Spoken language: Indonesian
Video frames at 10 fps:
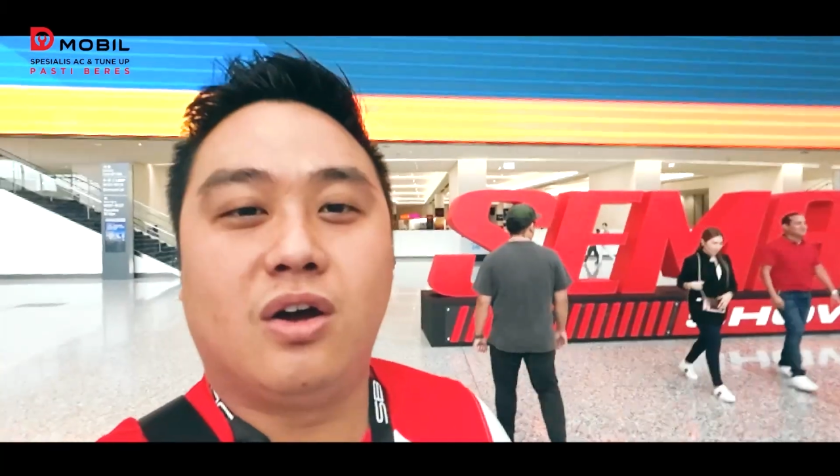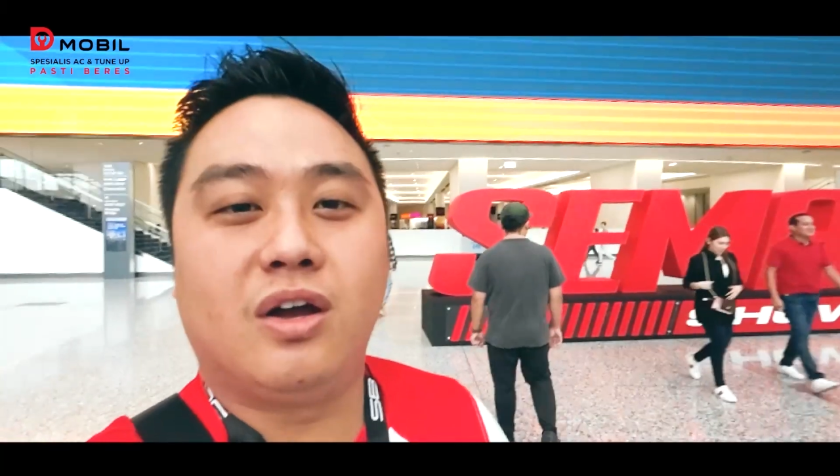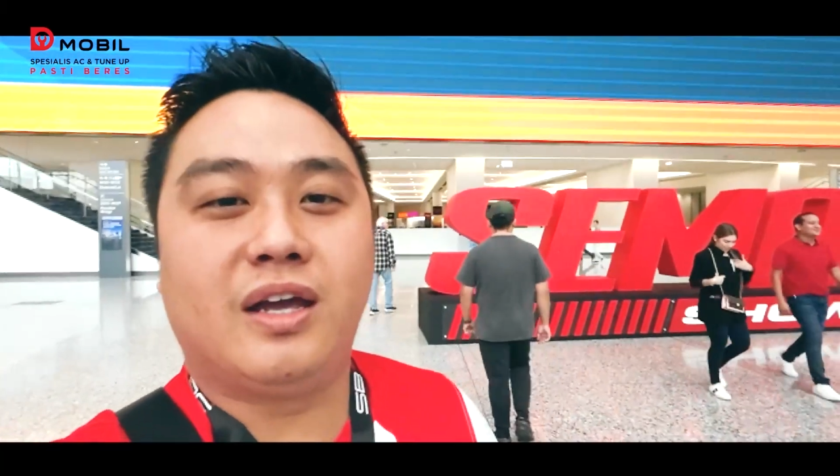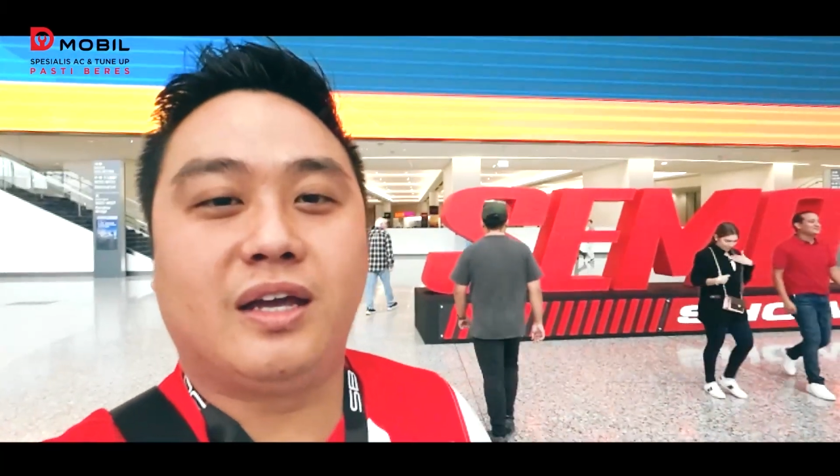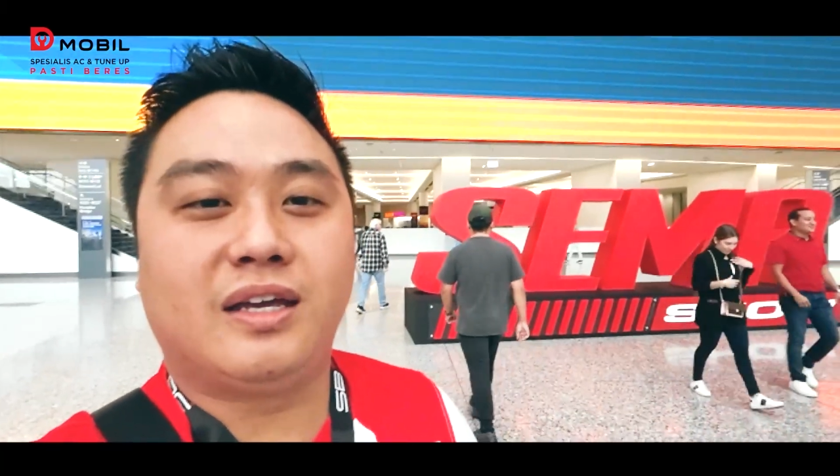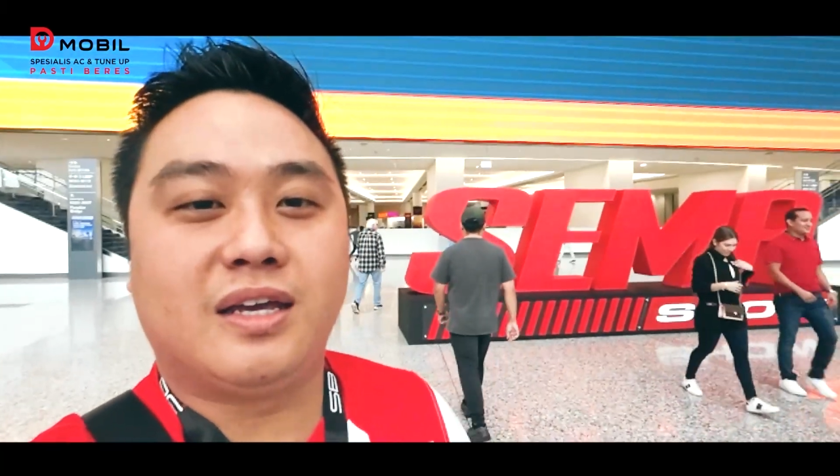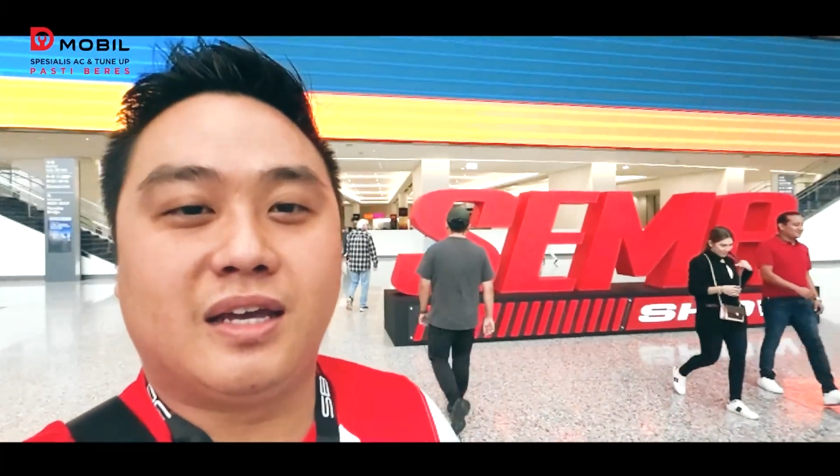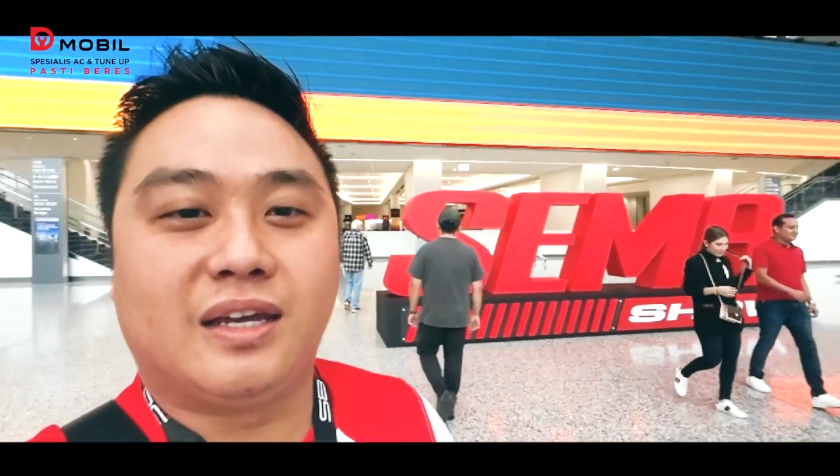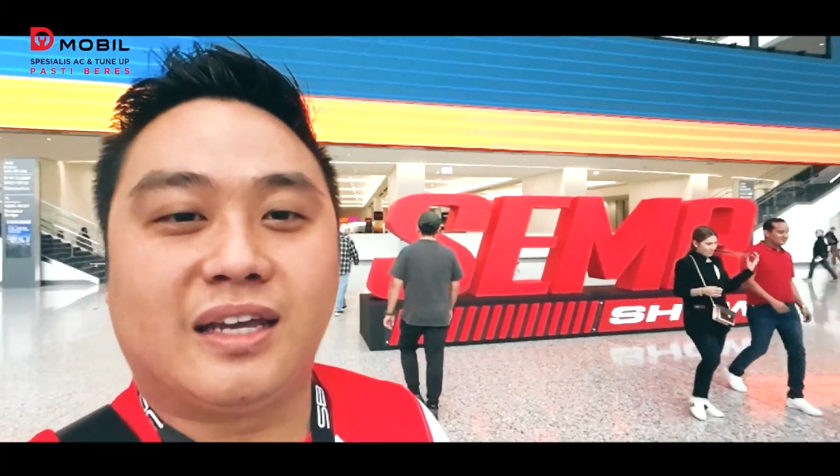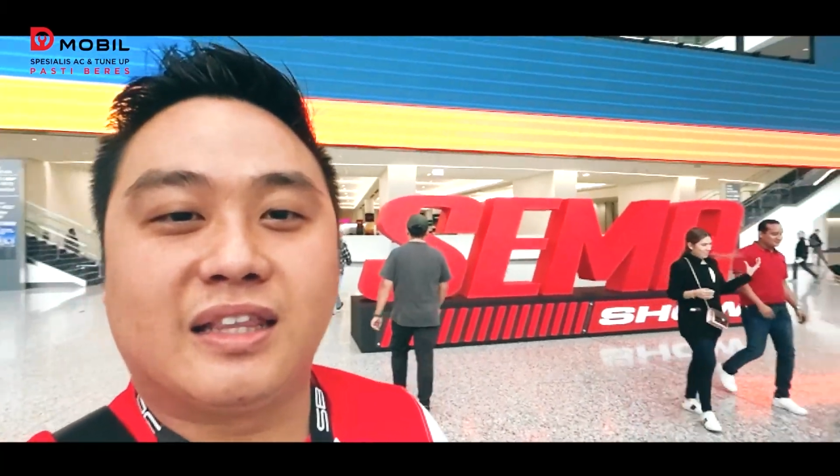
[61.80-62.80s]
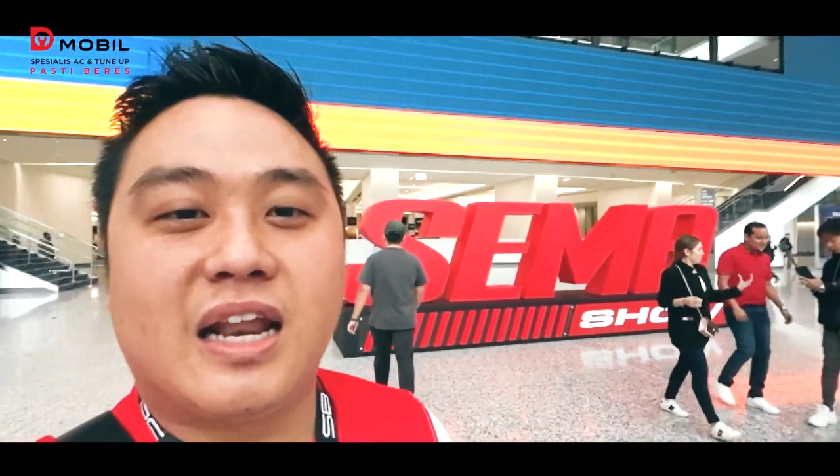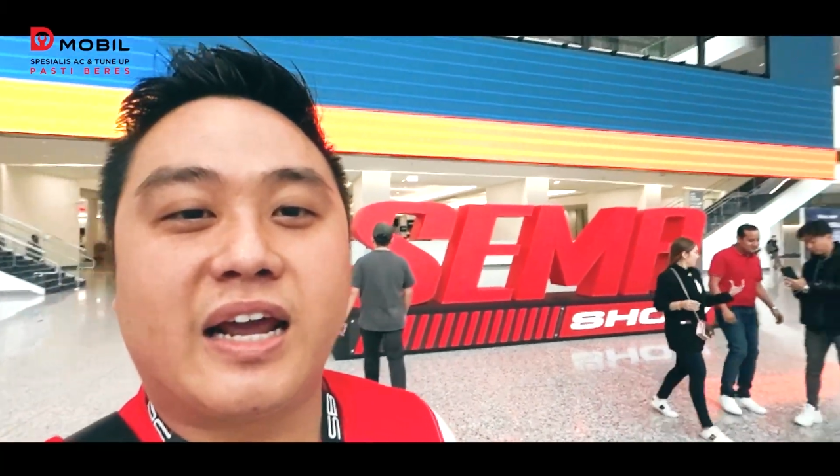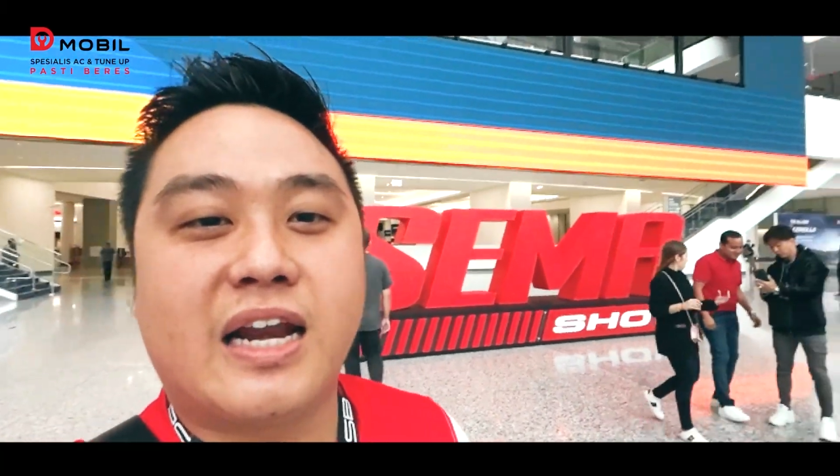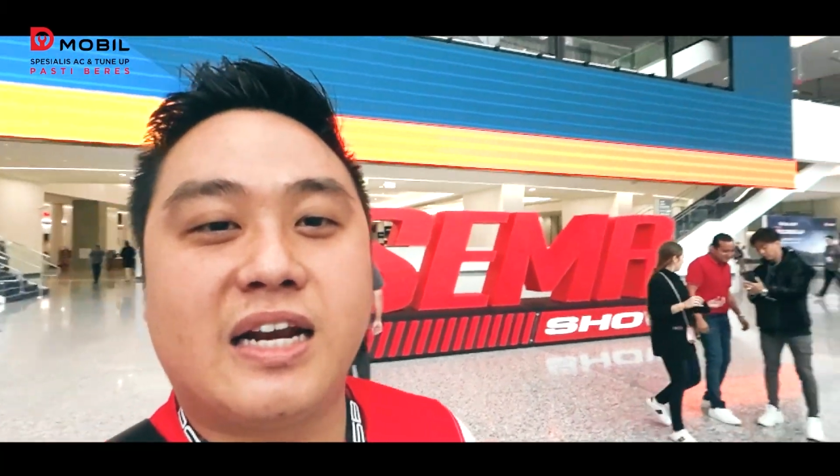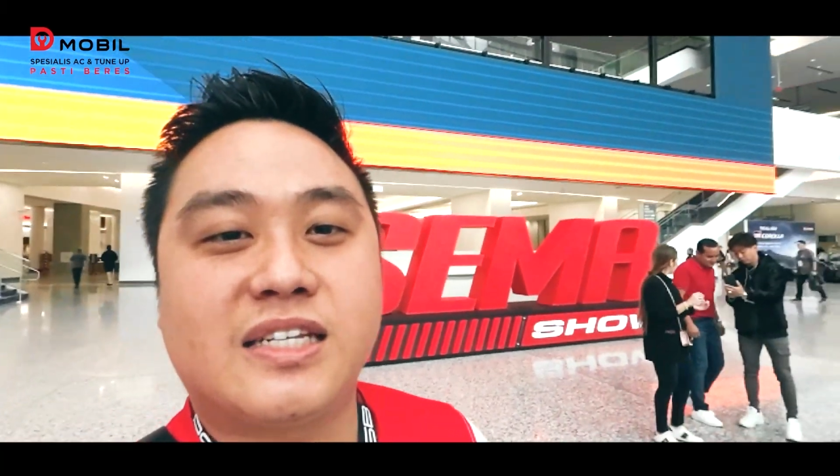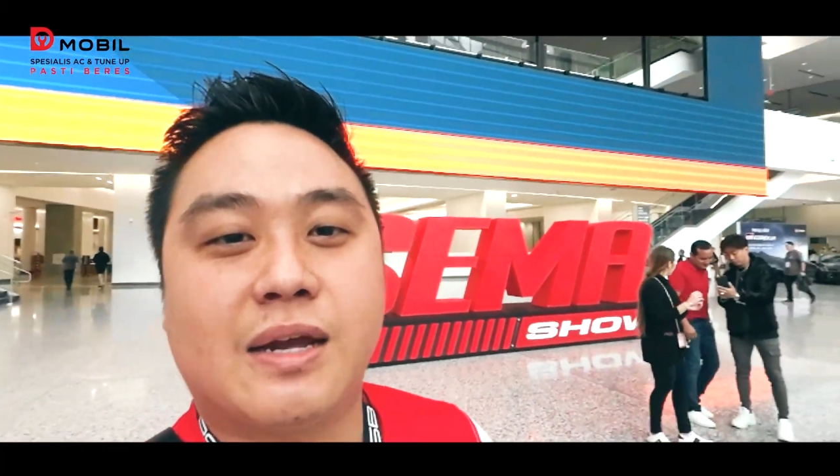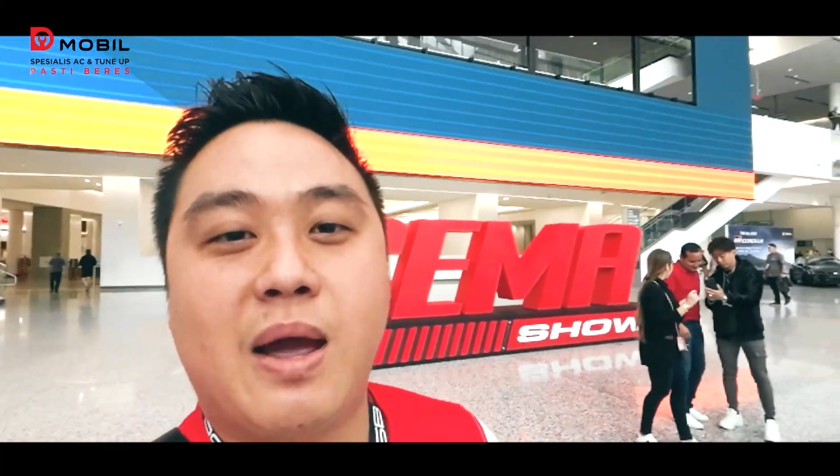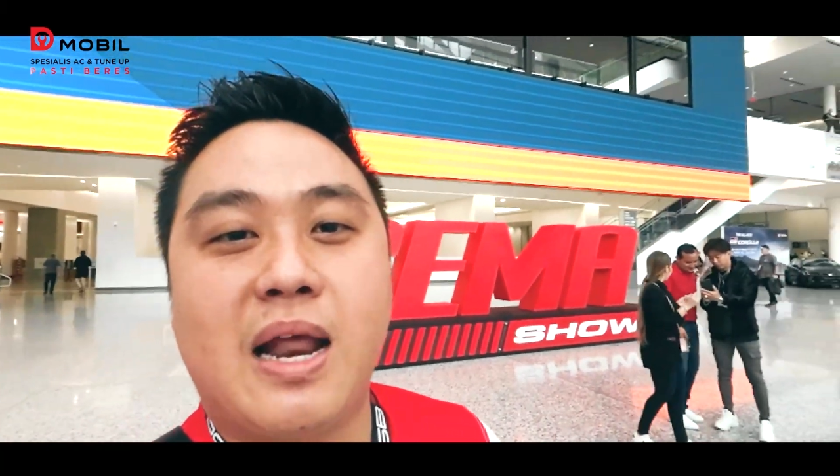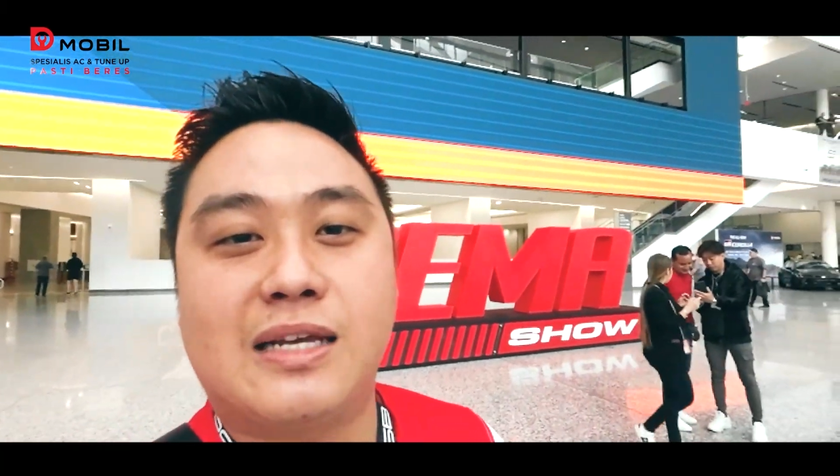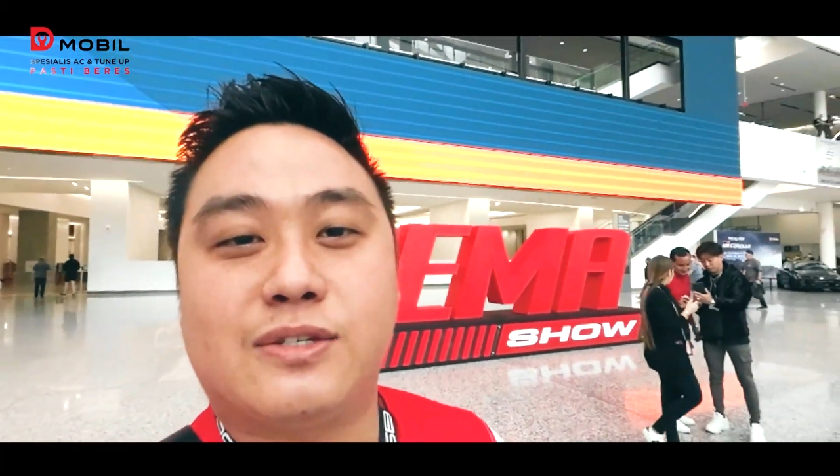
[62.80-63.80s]
Oi, kita lagi ada di
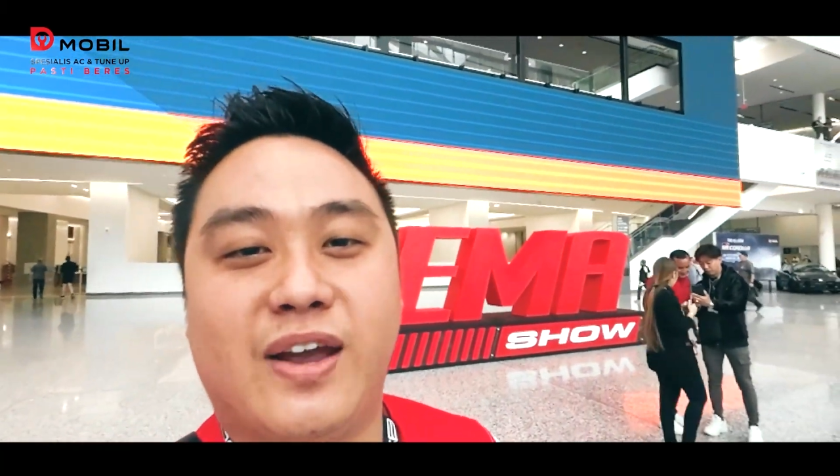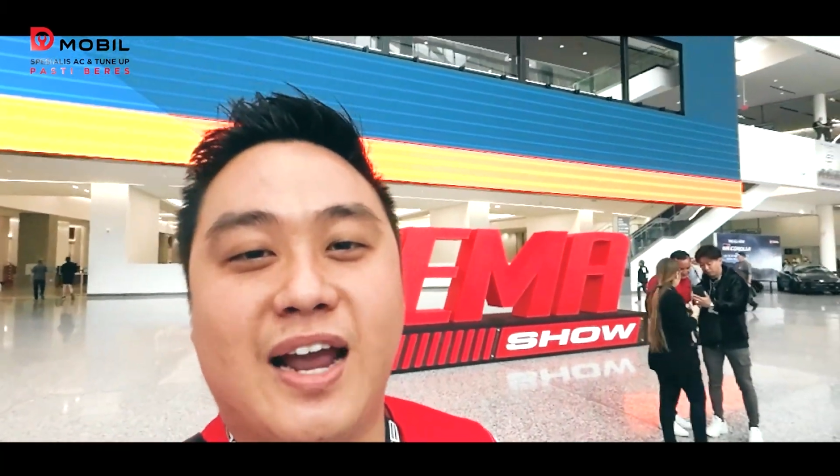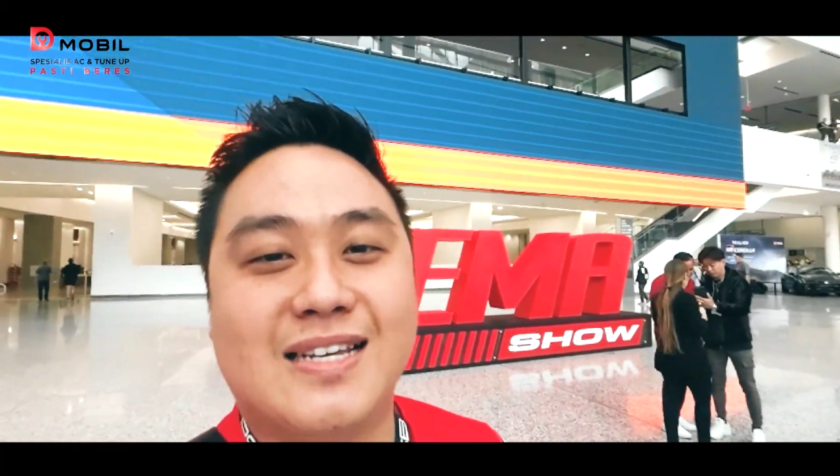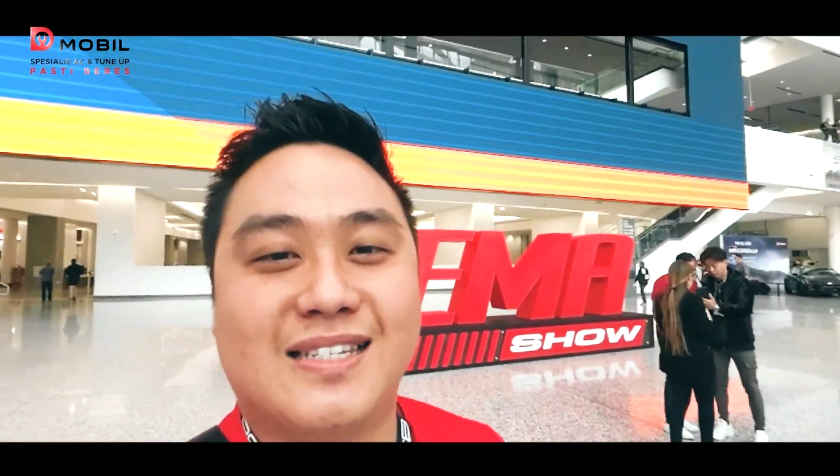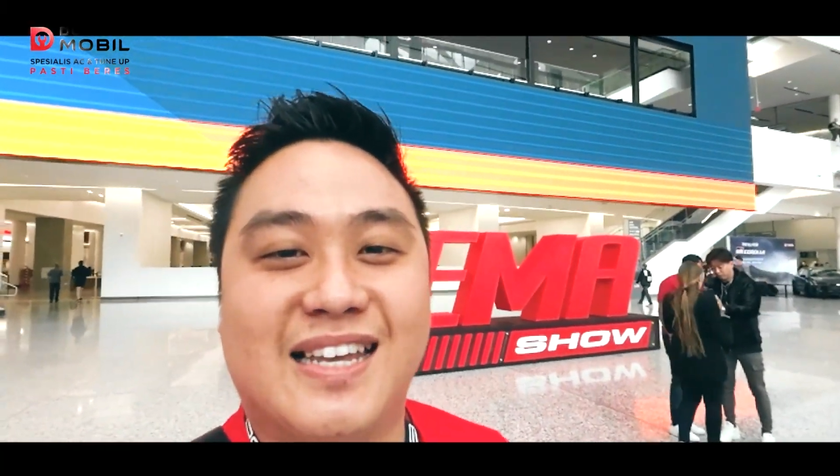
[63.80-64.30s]
SEMA Las Vegas.